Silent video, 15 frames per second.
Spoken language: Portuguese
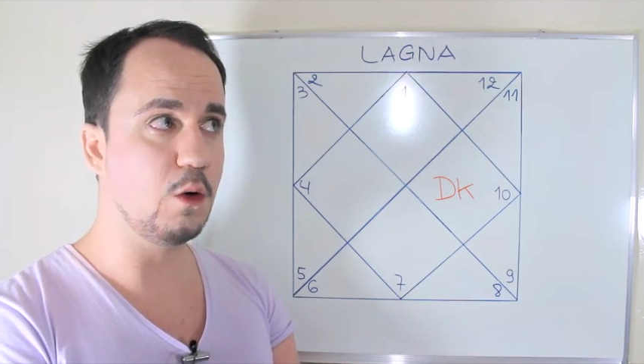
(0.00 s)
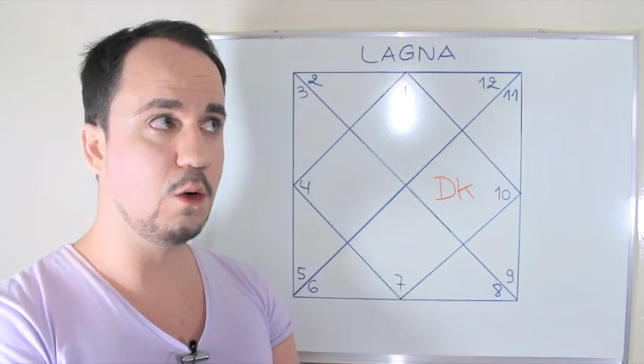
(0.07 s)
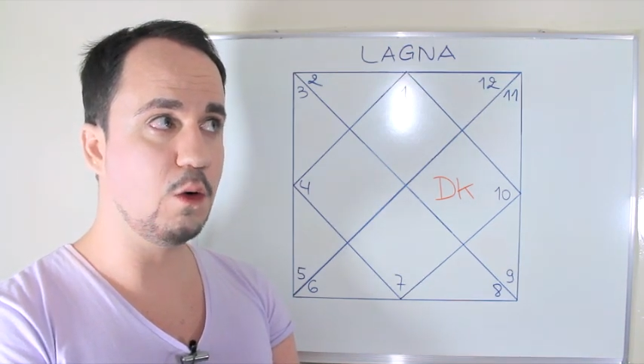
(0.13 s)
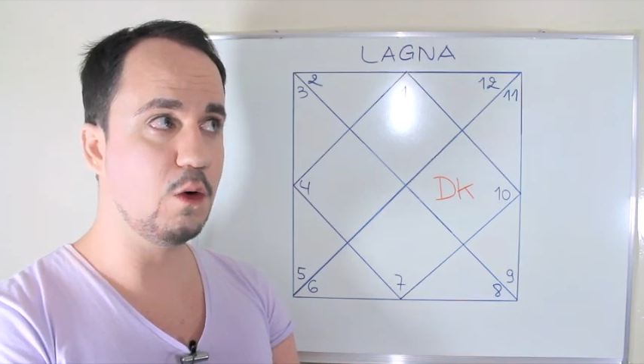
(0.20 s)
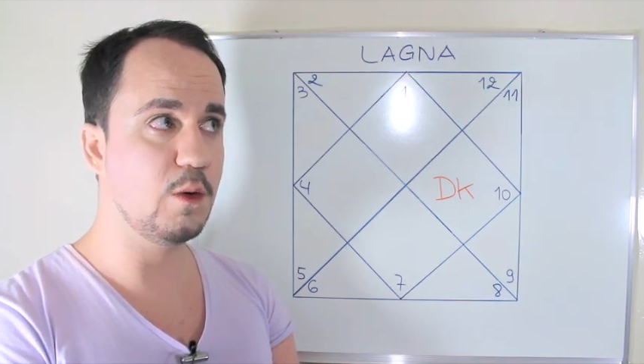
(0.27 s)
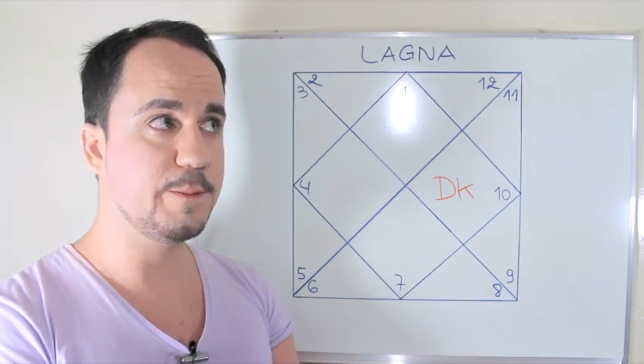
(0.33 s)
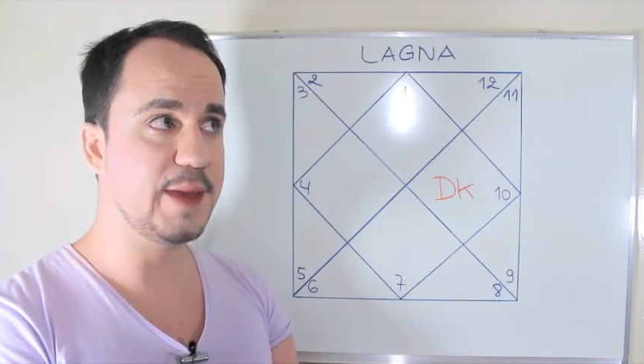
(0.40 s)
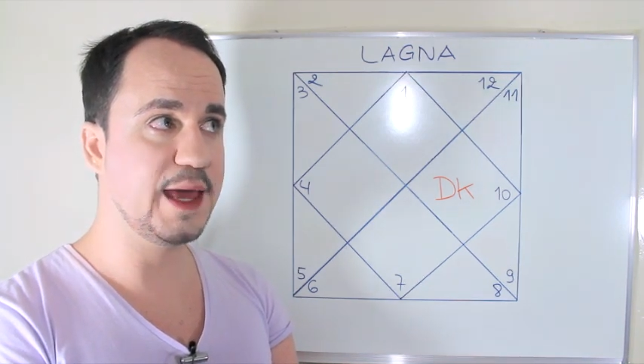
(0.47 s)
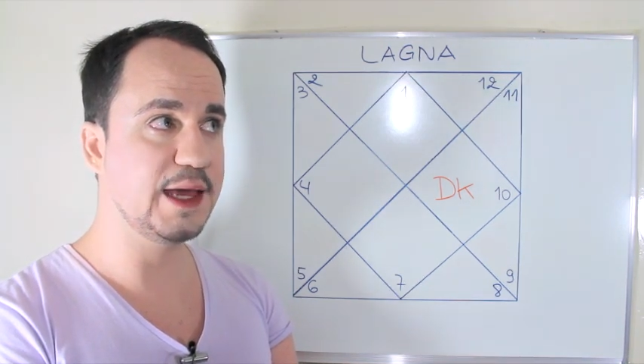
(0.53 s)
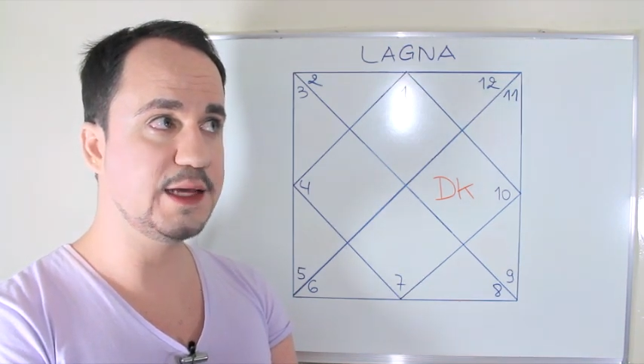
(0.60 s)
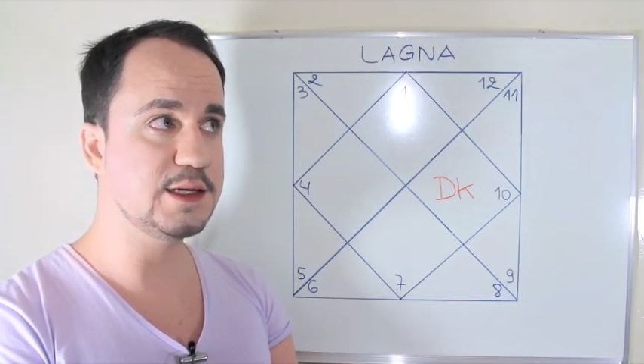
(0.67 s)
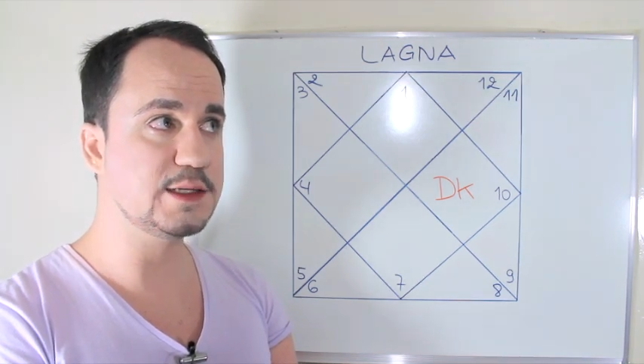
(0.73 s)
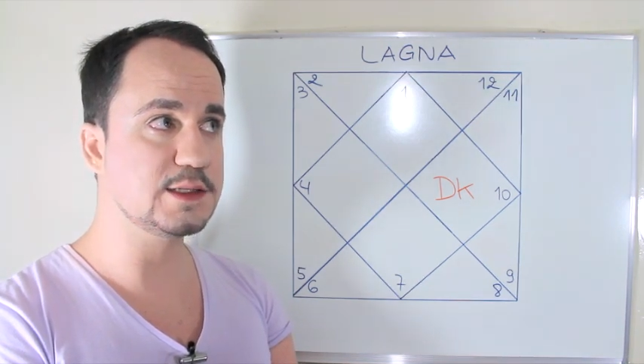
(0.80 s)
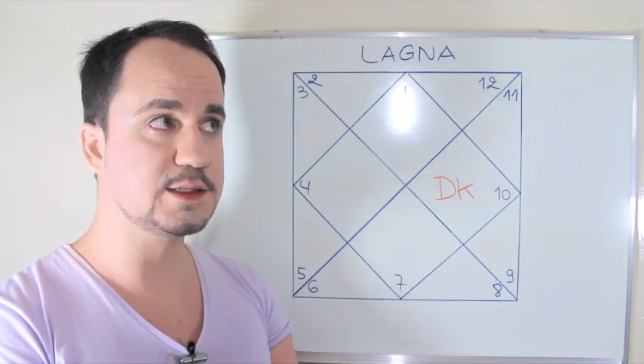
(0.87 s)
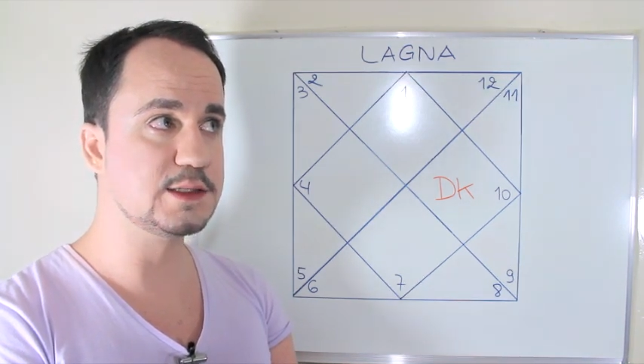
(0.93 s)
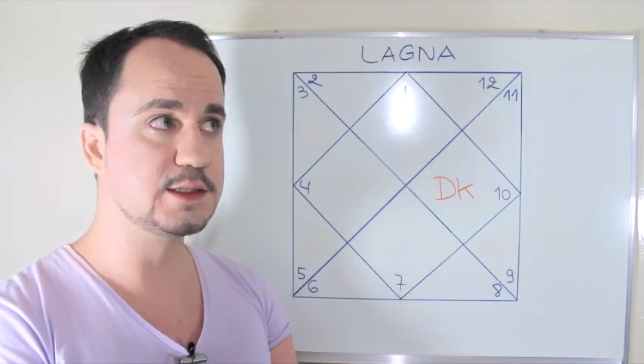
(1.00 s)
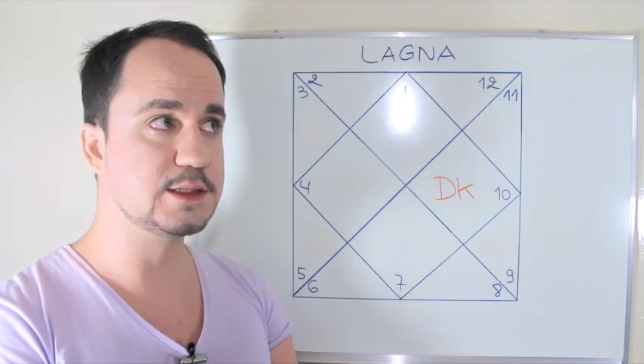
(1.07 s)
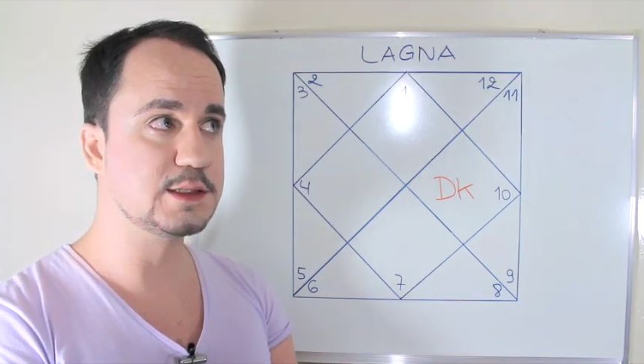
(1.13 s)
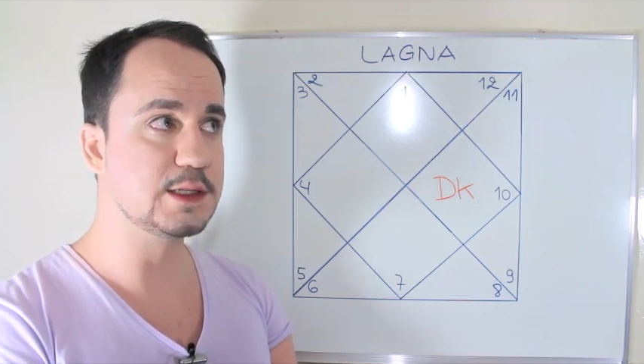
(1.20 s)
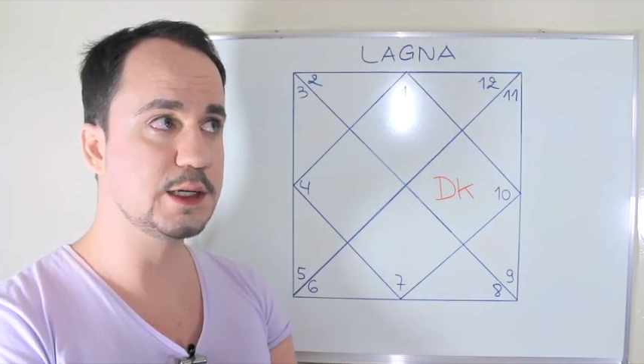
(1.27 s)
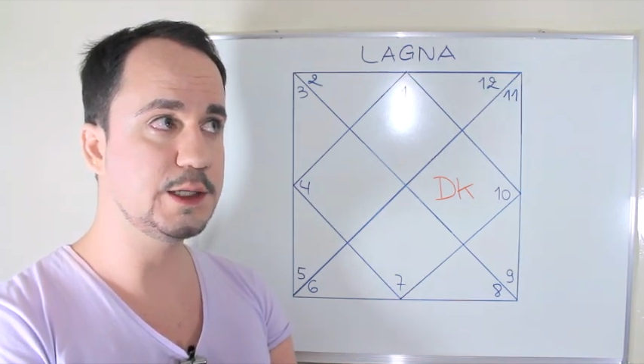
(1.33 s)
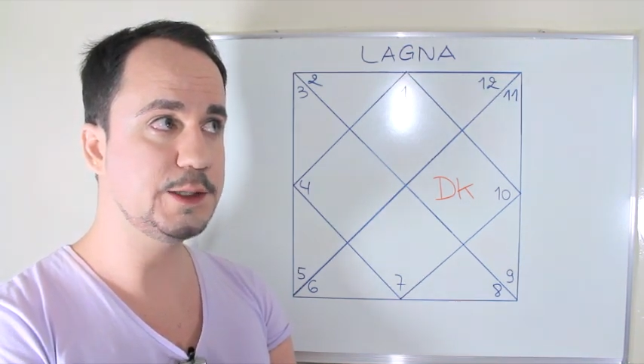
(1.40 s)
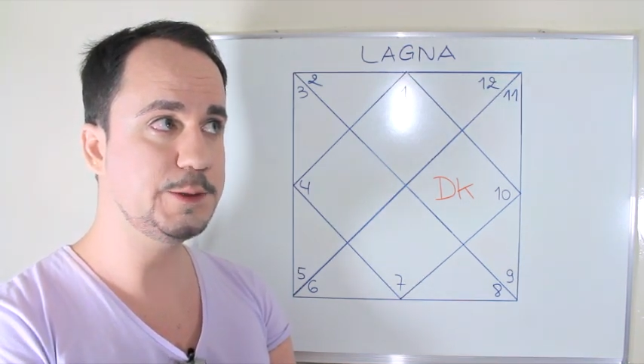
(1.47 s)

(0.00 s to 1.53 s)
homens.